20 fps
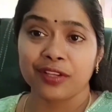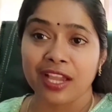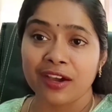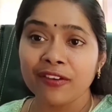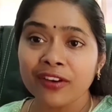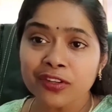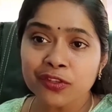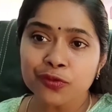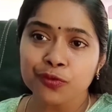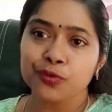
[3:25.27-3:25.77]

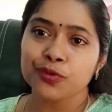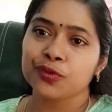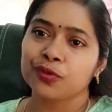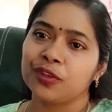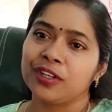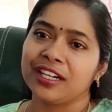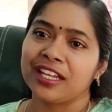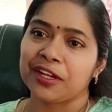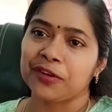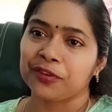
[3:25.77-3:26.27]
ఎవరు
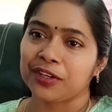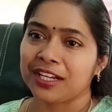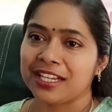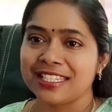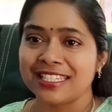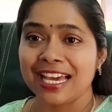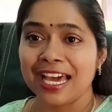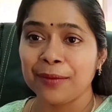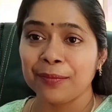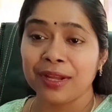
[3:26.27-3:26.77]
చూసుకుంటారు
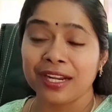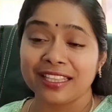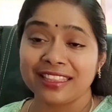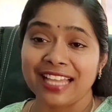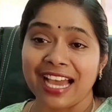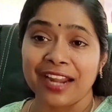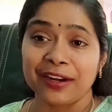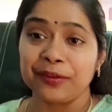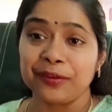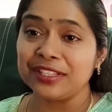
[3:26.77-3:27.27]
ఒక్కసారి మనం
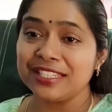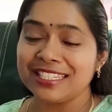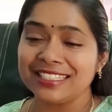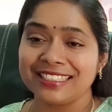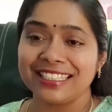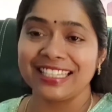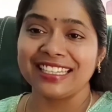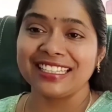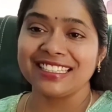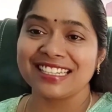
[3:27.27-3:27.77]
దాని గురించి
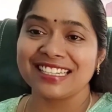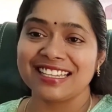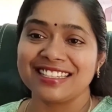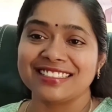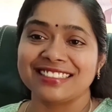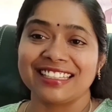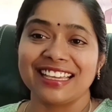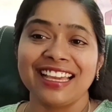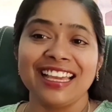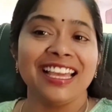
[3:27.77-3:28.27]
థింక్
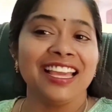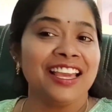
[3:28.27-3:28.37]
చేస్తే